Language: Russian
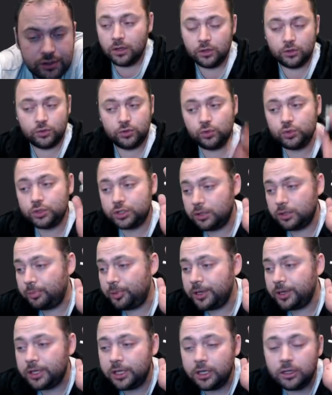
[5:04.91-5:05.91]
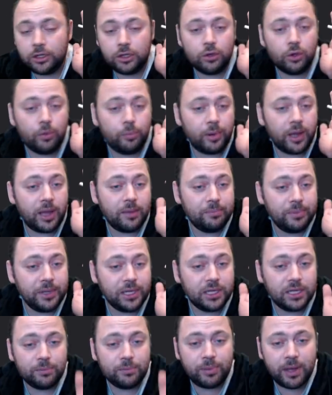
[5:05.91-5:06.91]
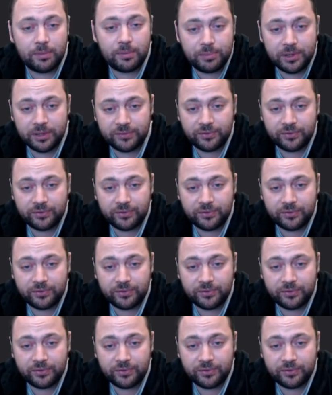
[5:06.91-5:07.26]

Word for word: Слушай, ты прикинь, ее бомбит и бомбит.